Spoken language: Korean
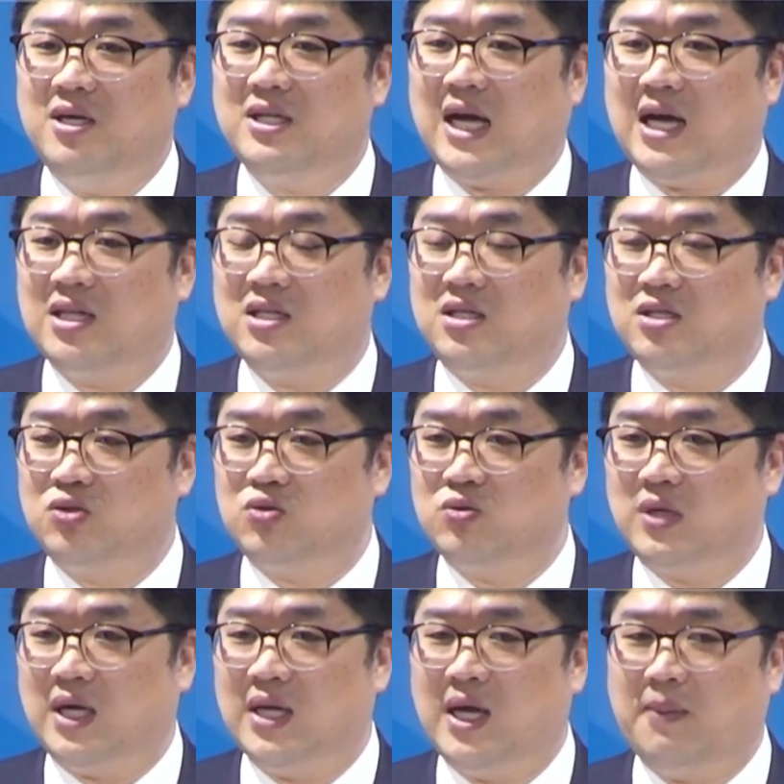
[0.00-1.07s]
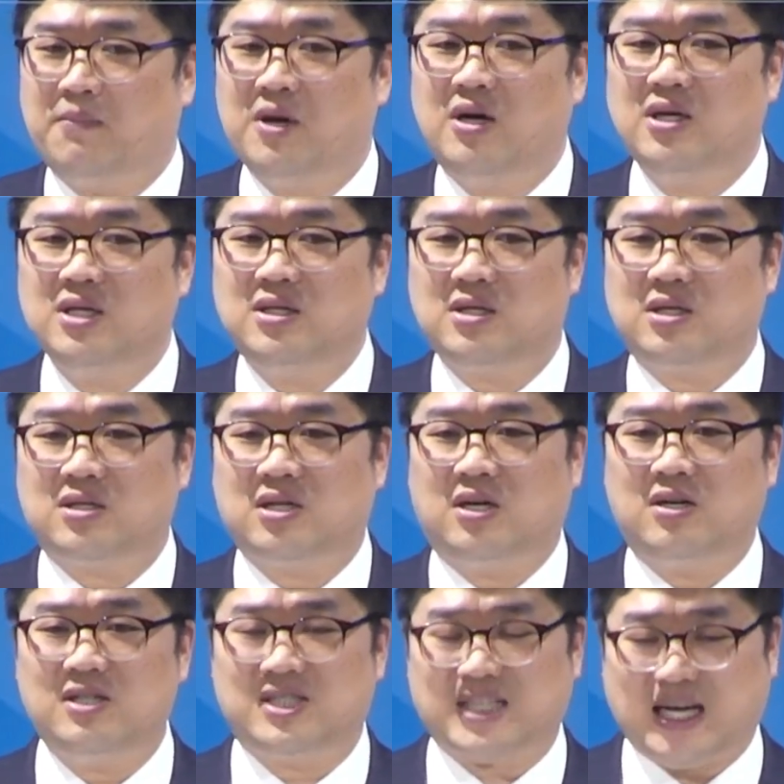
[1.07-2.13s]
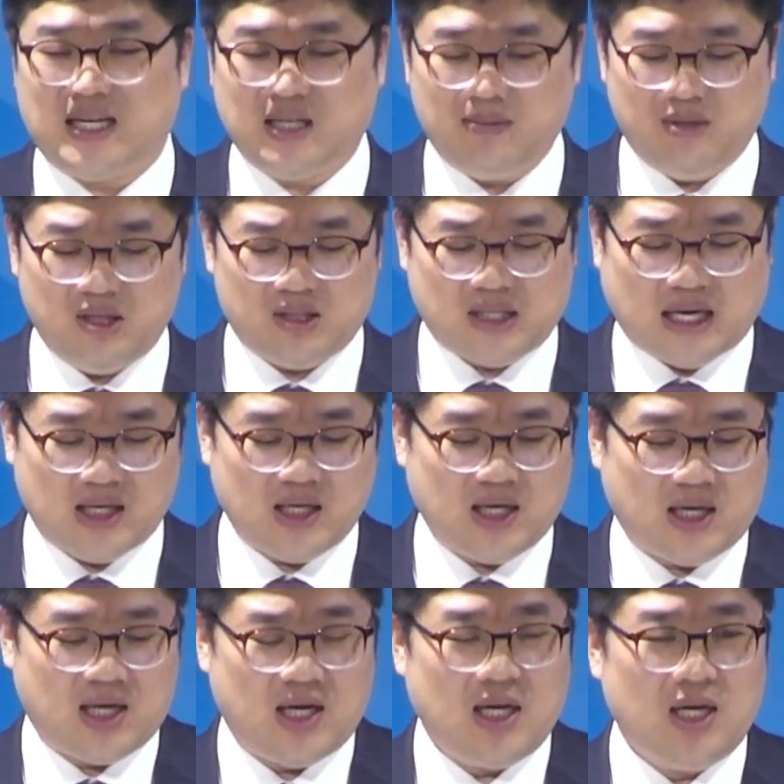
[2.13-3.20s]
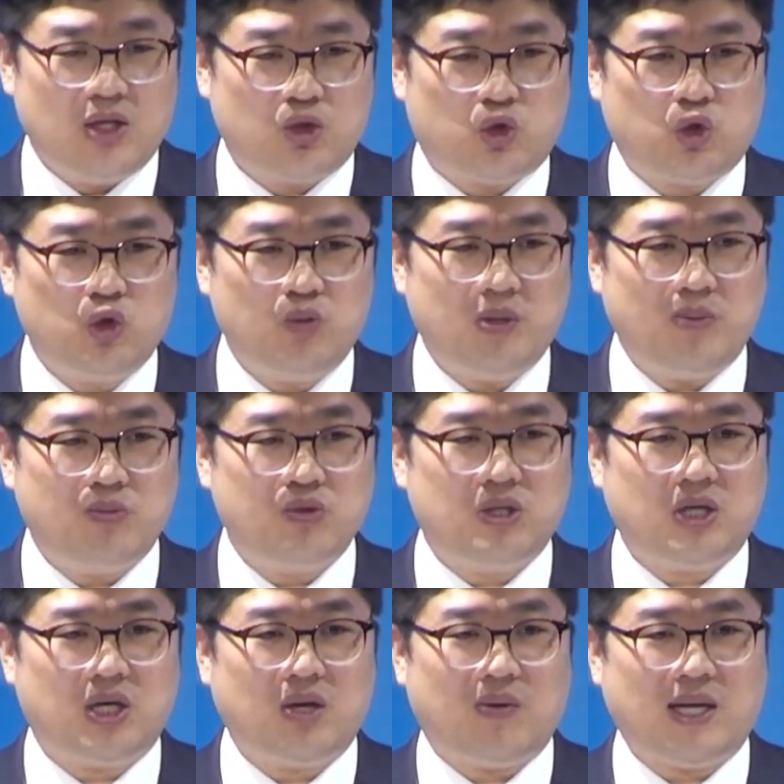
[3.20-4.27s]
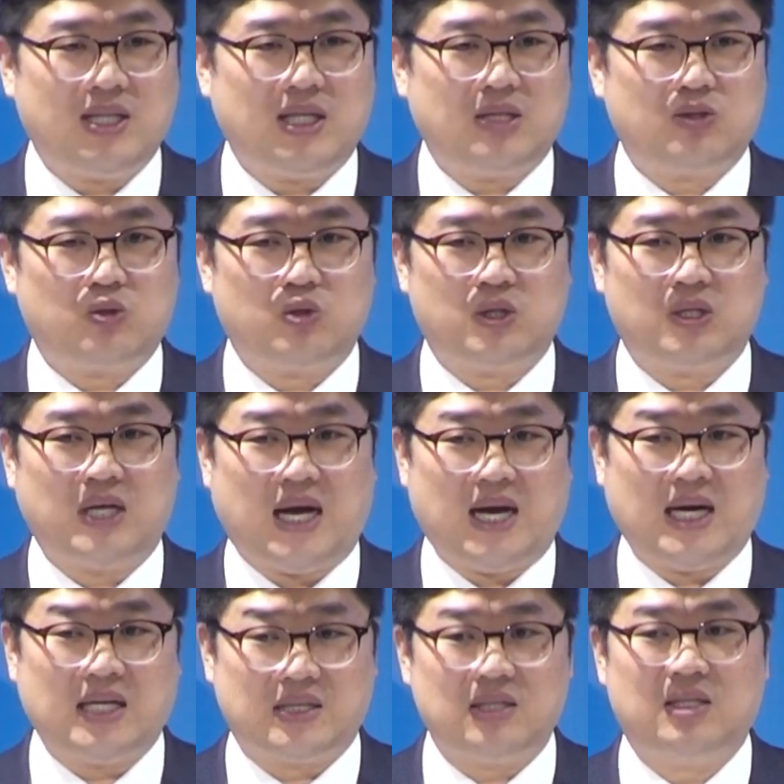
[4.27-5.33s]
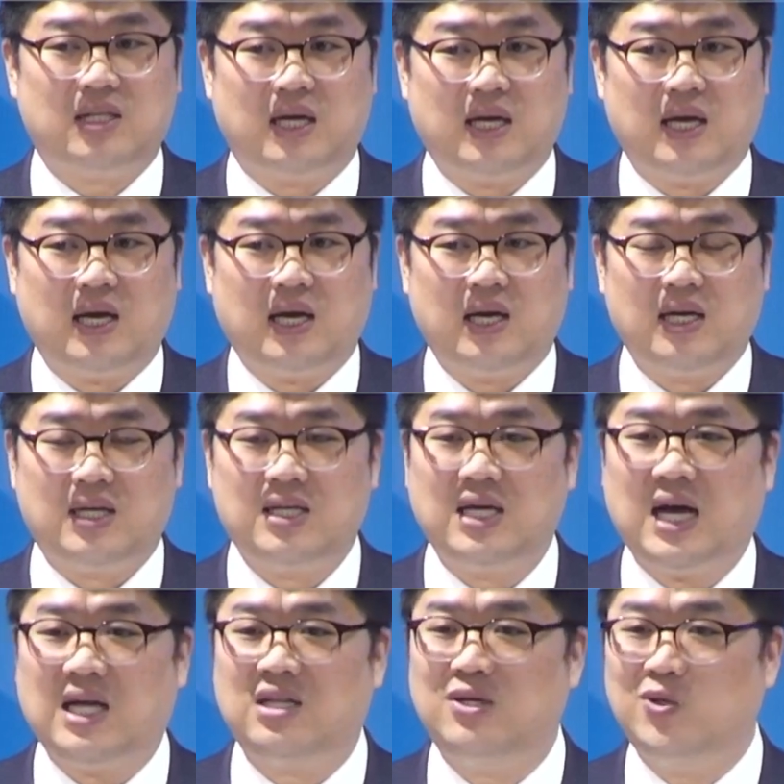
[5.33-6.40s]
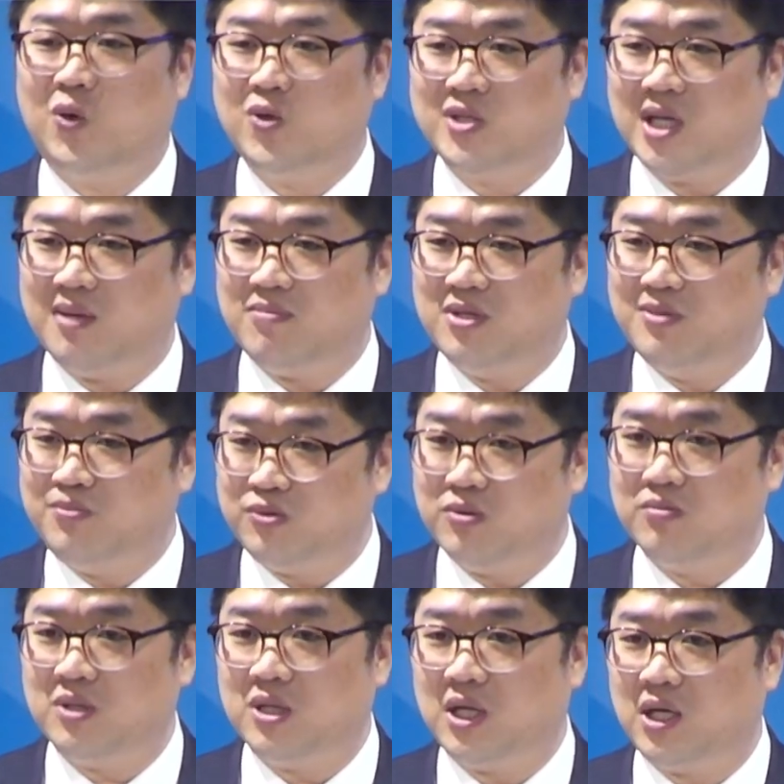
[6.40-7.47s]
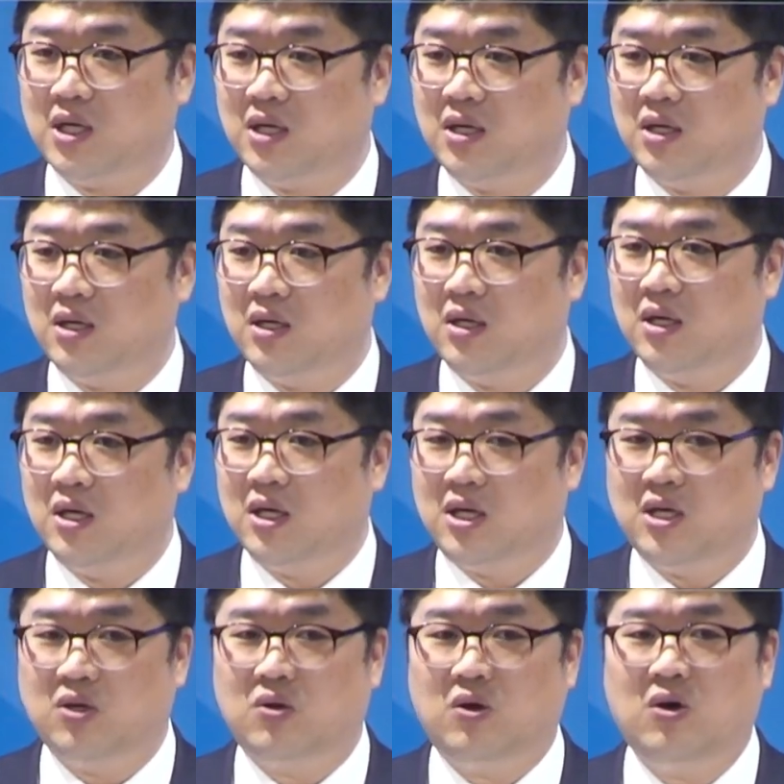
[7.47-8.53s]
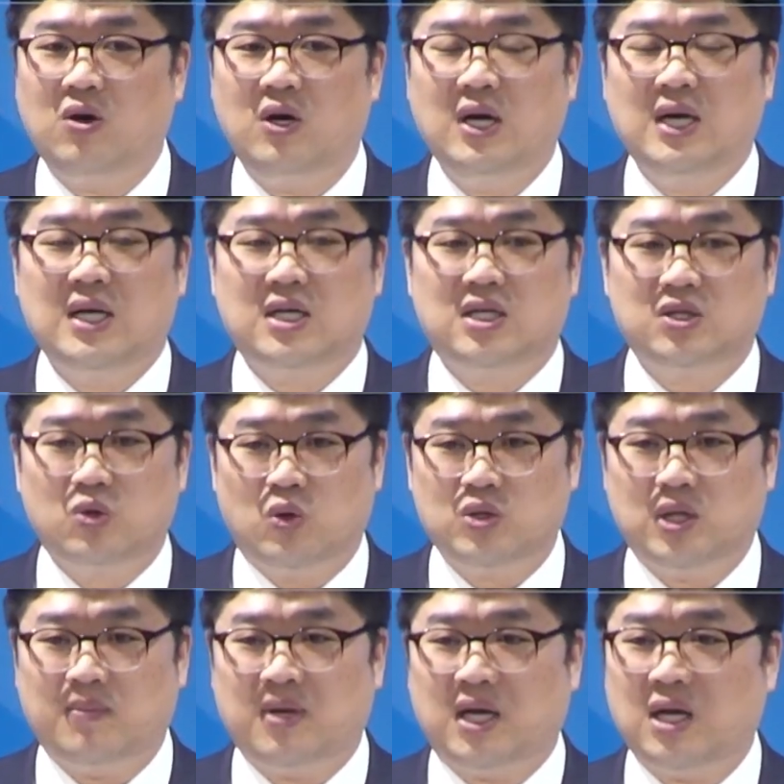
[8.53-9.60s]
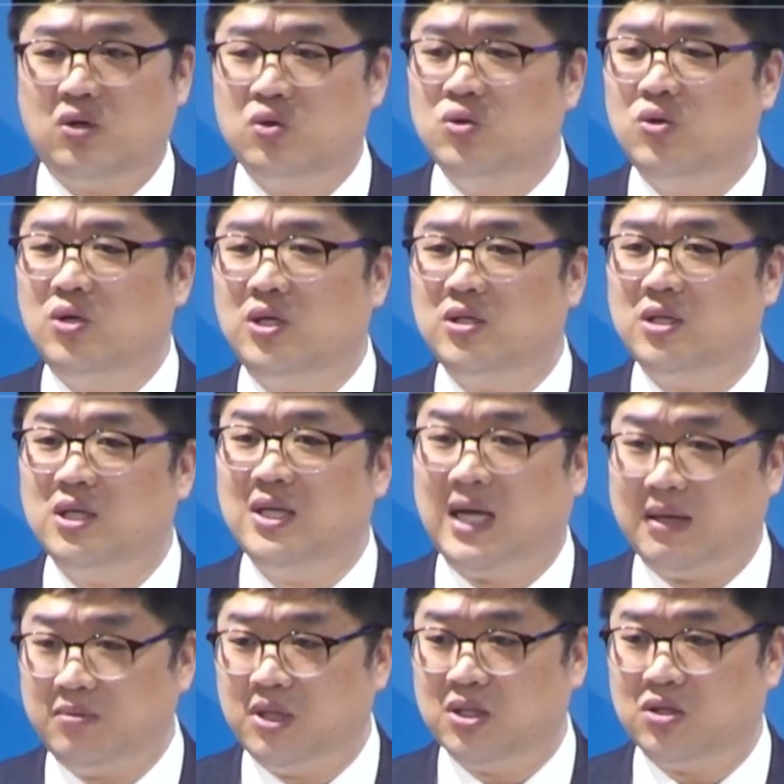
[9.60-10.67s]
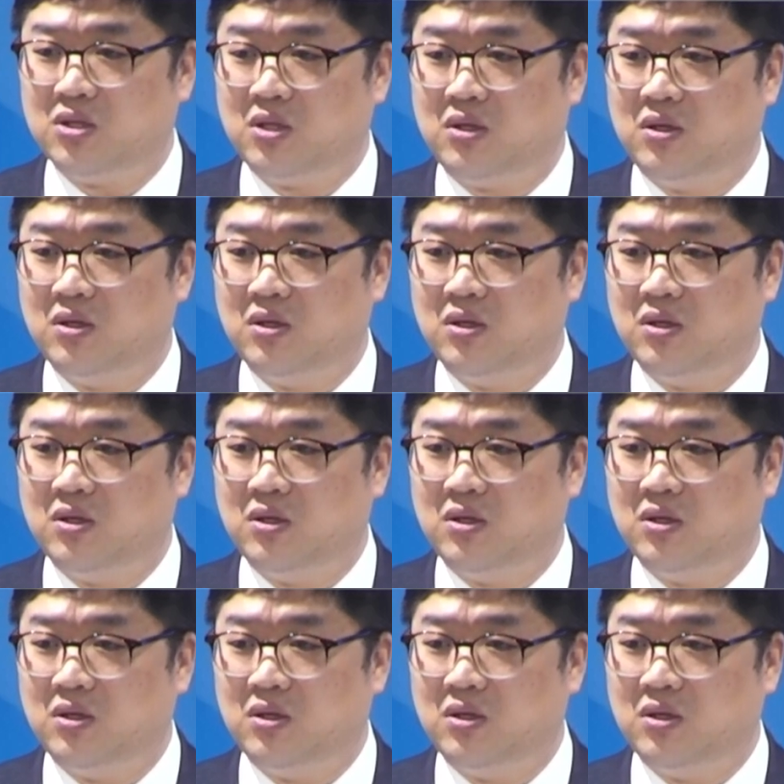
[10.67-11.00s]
다하는 그 순간에 병이 들어서 자기, 자기가 죽음의 문턱에 왔다는 소식을 알았을 때에 그의 아들 요셉을 부릅니다. 그리고 그 요셉에게 유언을 남기죠.